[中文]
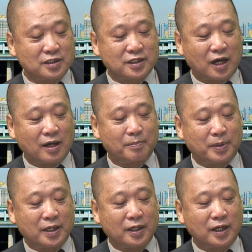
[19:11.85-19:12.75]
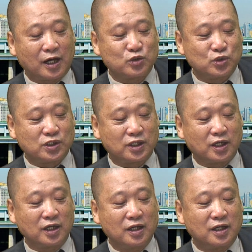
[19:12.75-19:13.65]
在平壤举
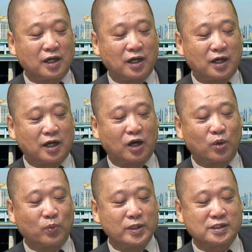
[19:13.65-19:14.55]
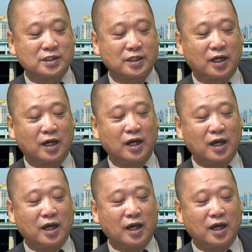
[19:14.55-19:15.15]
行。然后为此呢，